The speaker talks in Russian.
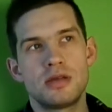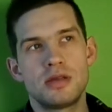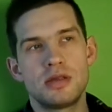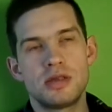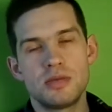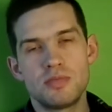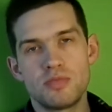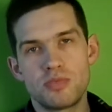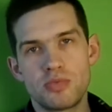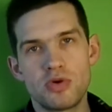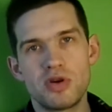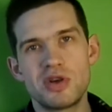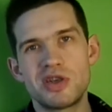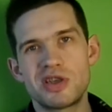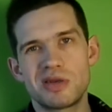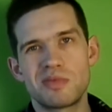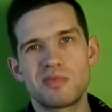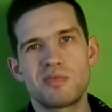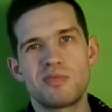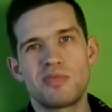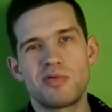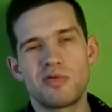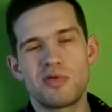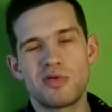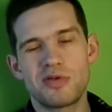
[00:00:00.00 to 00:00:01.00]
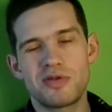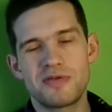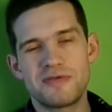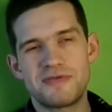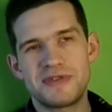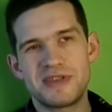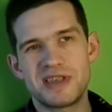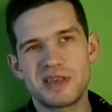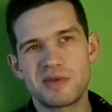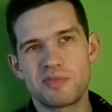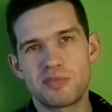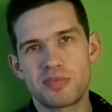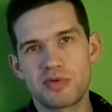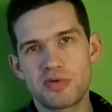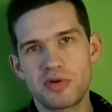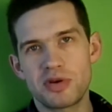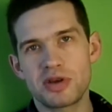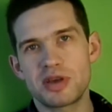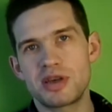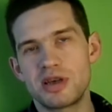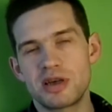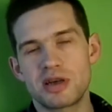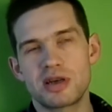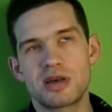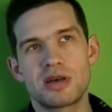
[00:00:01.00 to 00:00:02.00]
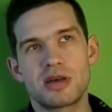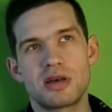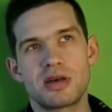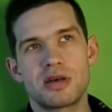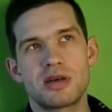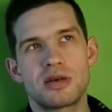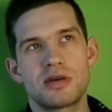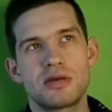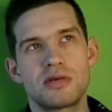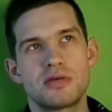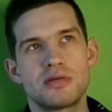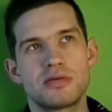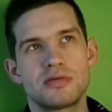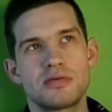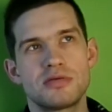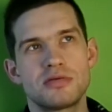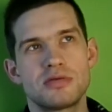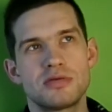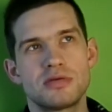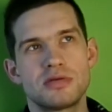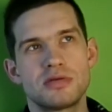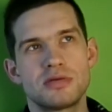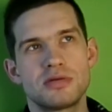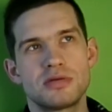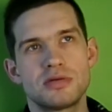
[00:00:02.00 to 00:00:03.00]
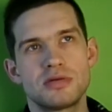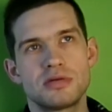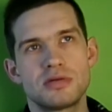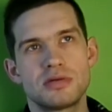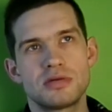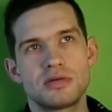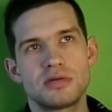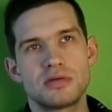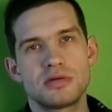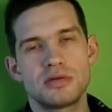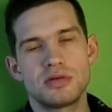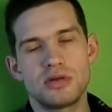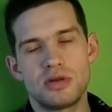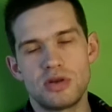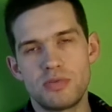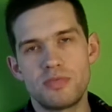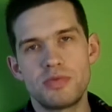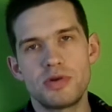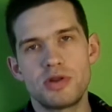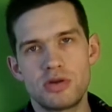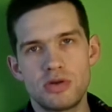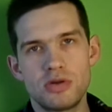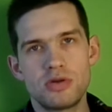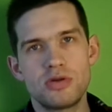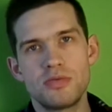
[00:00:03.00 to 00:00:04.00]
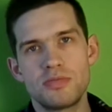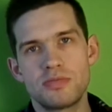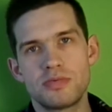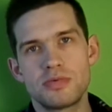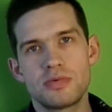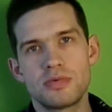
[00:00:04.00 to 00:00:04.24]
тем больше бл все блогеры любят YouTube.